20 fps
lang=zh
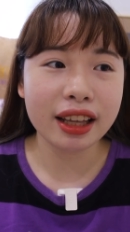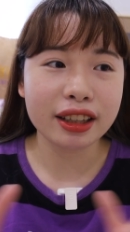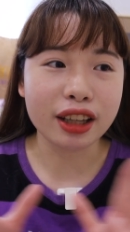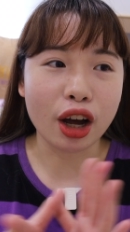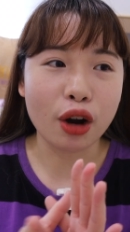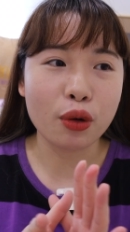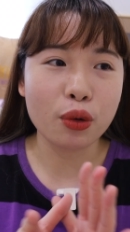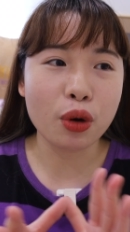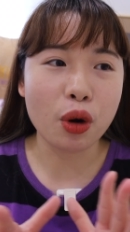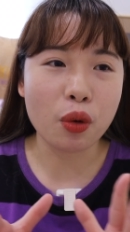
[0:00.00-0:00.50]
然
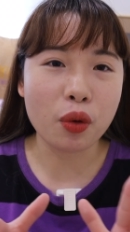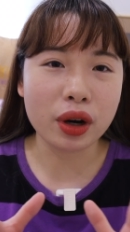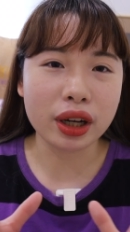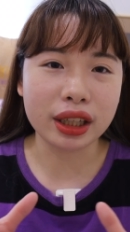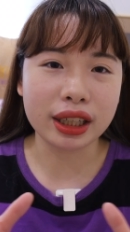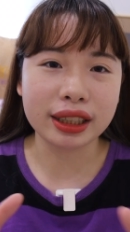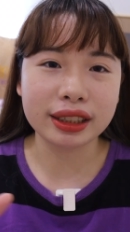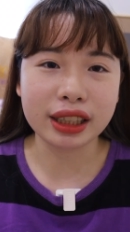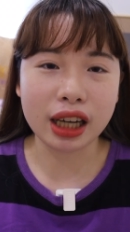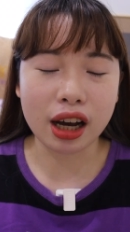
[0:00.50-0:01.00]
后，如果我可
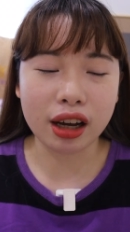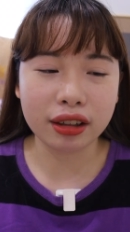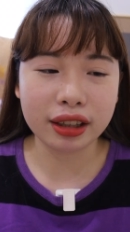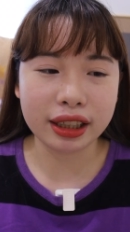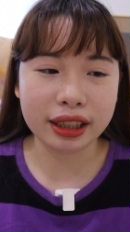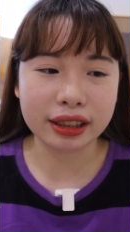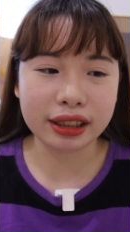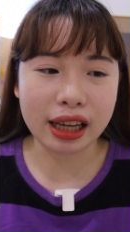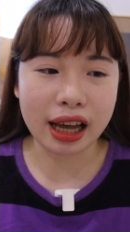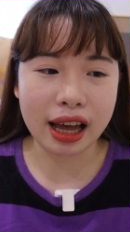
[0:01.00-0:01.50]
能想要
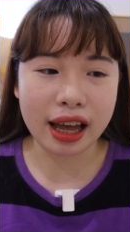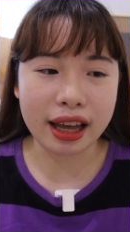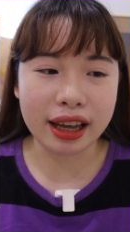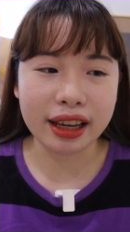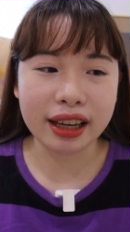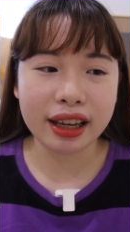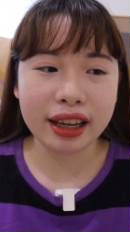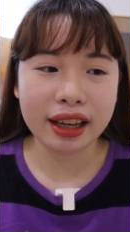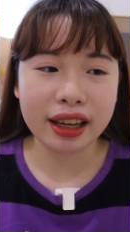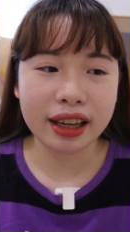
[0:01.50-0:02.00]
题材。
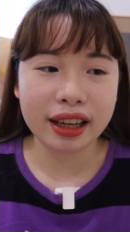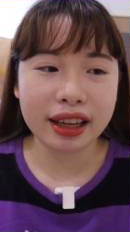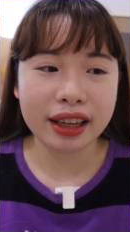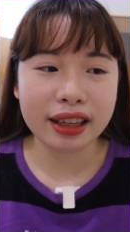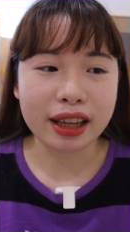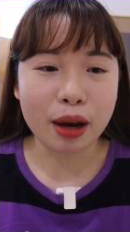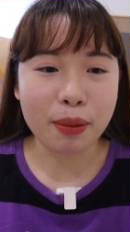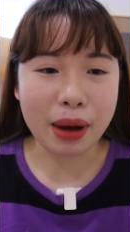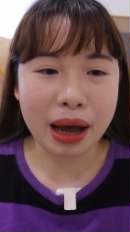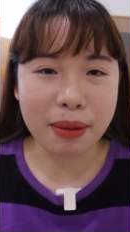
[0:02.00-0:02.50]

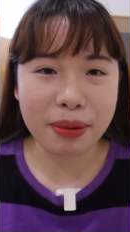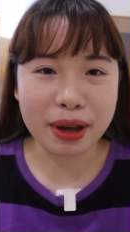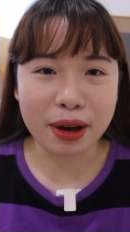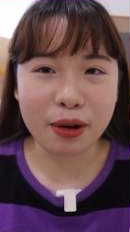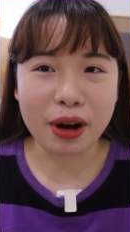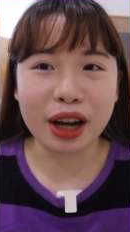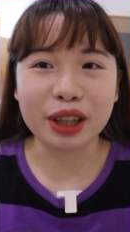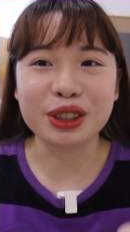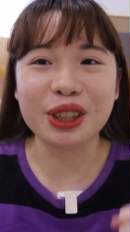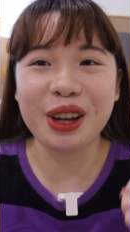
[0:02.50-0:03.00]
要拍片的
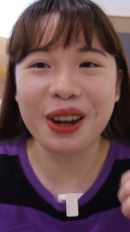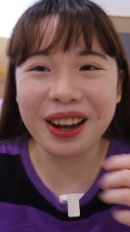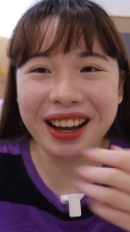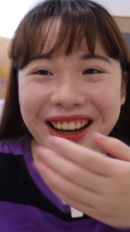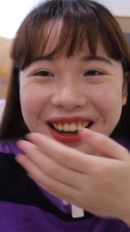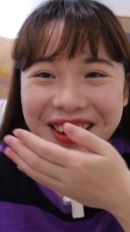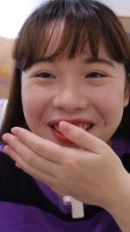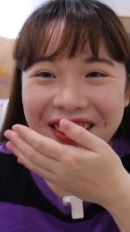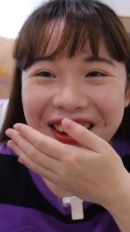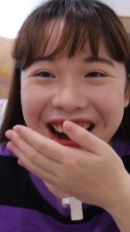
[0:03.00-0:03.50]
话，就
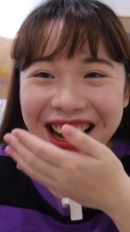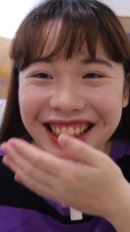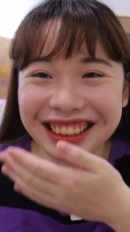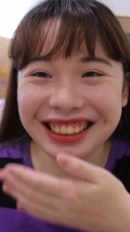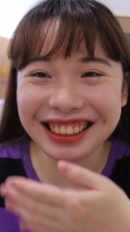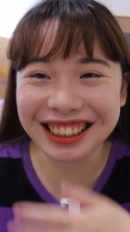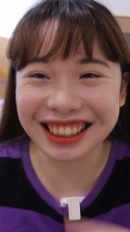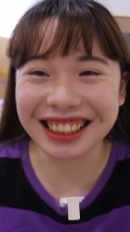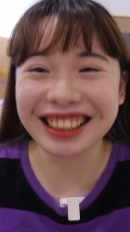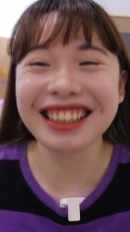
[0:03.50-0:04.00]
很花
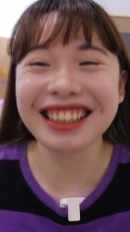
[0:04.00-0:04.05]
钱。